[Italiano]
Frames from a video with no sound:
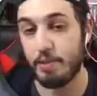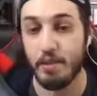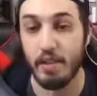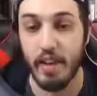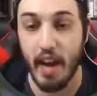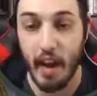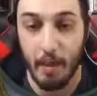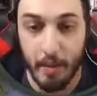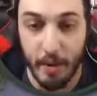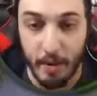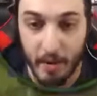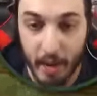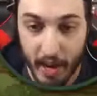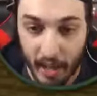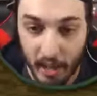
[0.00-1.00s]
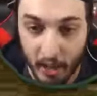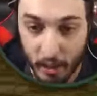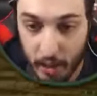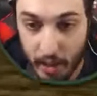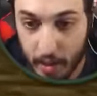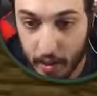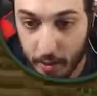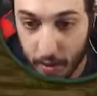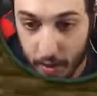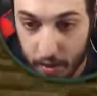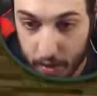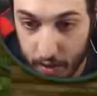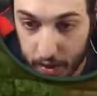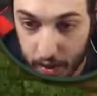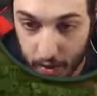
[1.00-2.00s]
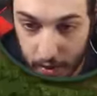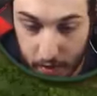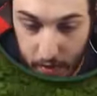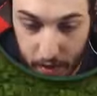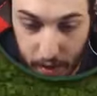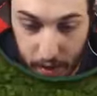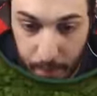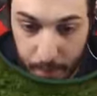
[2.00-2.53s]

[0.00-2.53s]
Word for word: messo gli alberi marci? Guarda che bello effetto che fa.